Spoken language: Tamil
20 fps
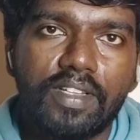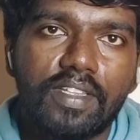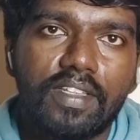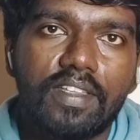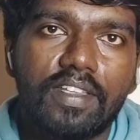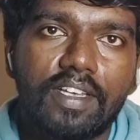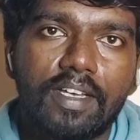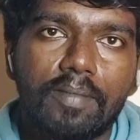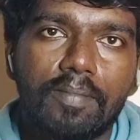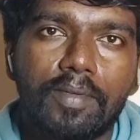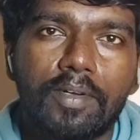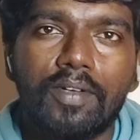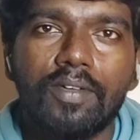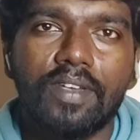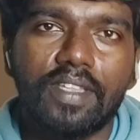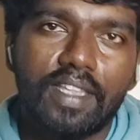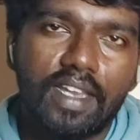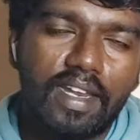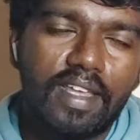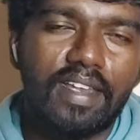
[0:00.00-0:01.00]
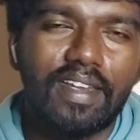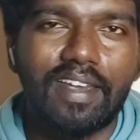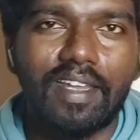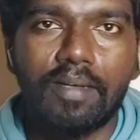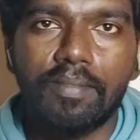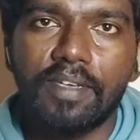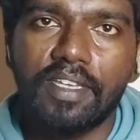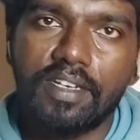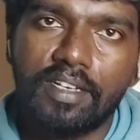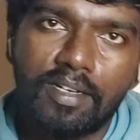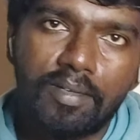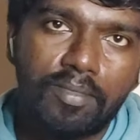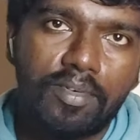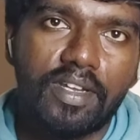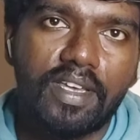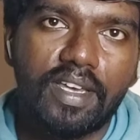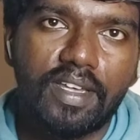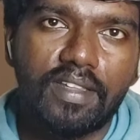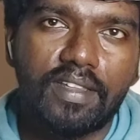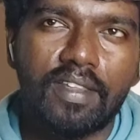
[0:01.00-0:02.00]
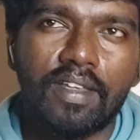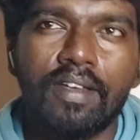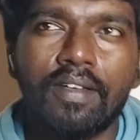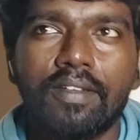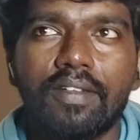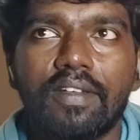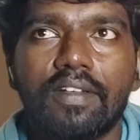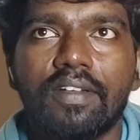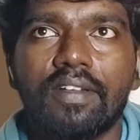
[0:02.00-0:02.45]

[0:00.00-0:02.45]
வந்ததுக்கப்புறம் இதெல்லாம் இல்லாமல் இருக்க முடியாது தான்